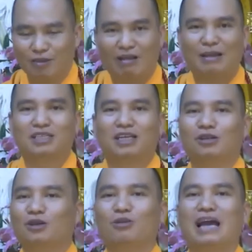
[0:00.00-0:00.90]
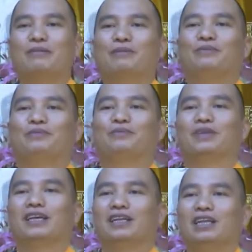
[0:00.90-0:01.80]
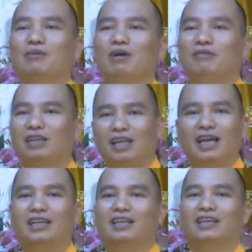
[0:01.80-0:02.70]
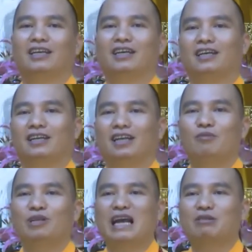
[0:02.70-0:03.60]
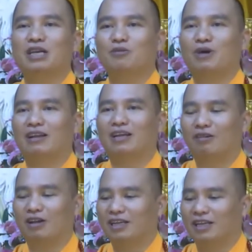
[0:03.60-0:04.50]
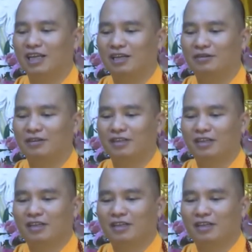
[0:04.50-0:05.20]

bảo làm sớ tôi không làm thế nhưng mà vẫn thấy lên thế một dạo sau bảo là gọi điện lên